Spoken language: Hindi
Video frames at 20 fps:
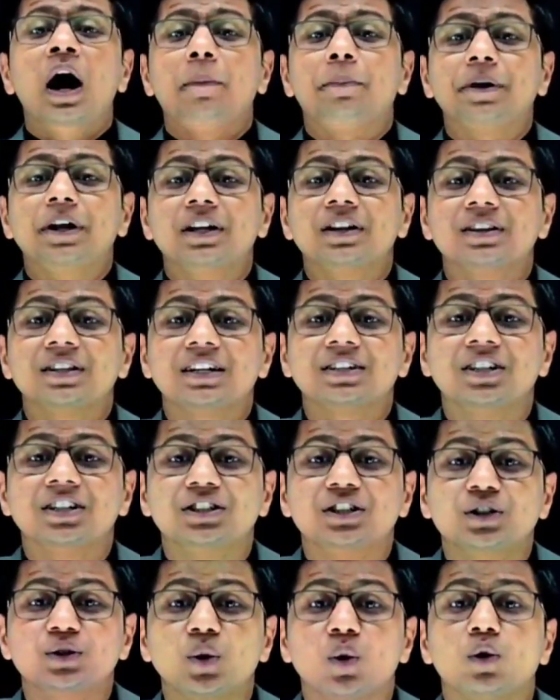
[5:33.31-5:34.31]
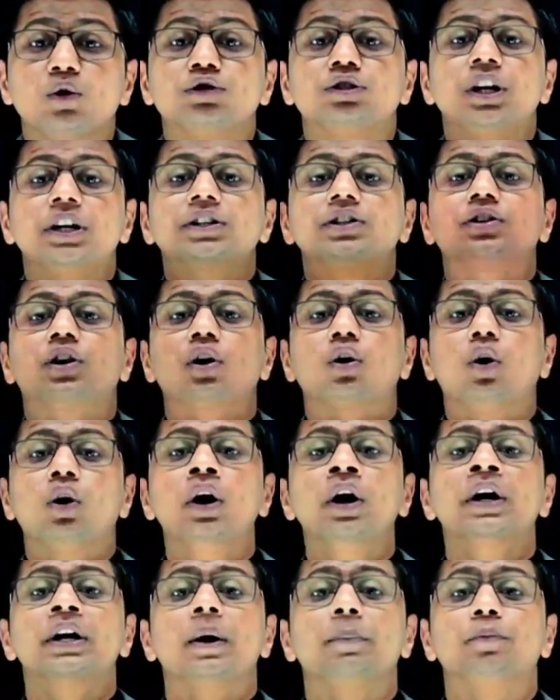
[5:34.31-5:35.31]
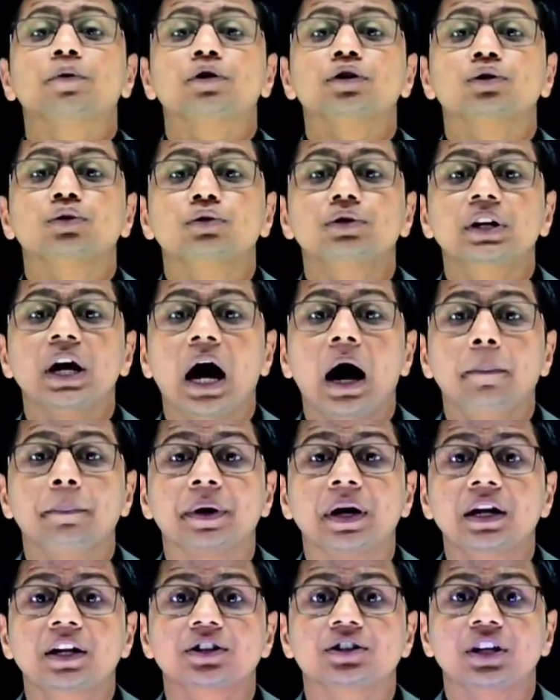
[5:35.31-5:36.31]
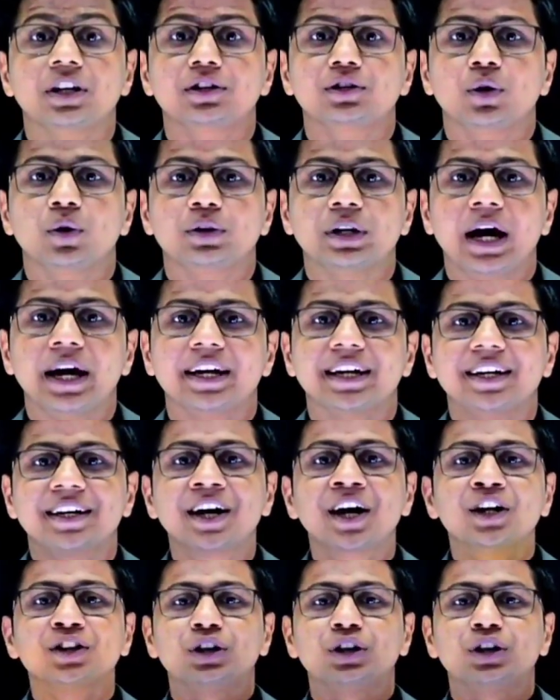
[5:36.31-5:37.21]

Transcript: अपने अंदर से चीजों को चेंज करो यह पूरी दुनिया आपके लिए चेंज हो जाएगी